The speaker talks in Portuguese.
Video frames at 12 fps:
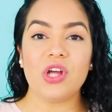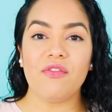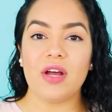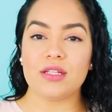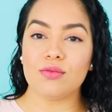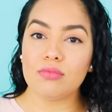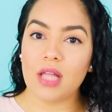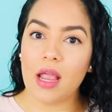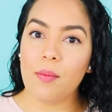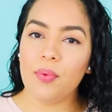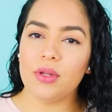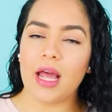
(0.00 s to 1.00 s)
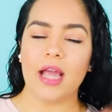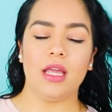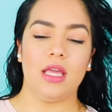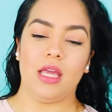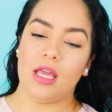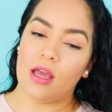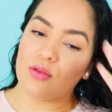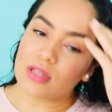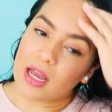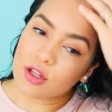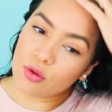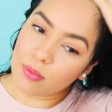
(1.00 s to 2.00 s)
já faz um tempo, né, que eu
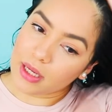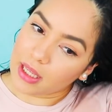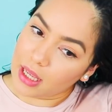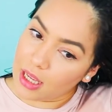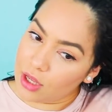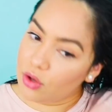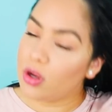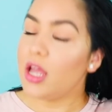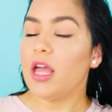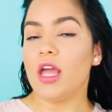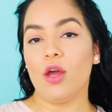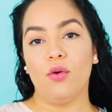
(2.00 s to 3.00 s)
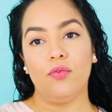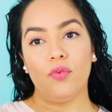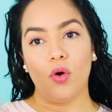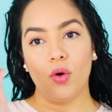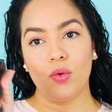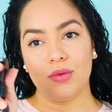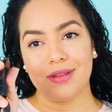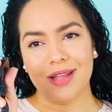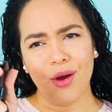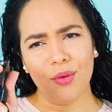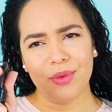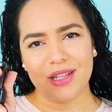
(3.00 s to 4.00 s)
saí do banheiro, eu vou
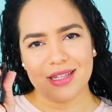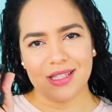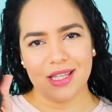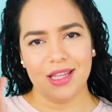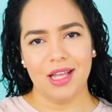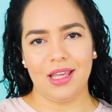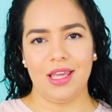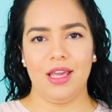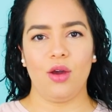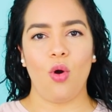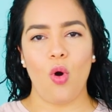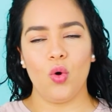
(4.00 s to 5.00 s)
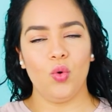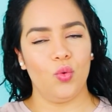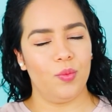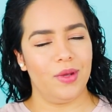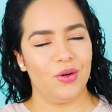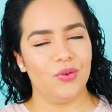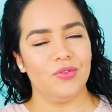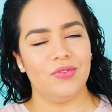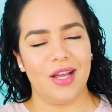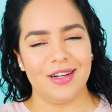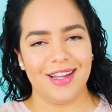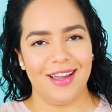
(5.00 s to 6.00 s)
dar uma umedecida aqui com o meu
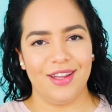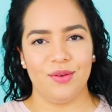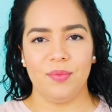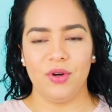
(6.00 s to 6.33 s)
velho guerreiro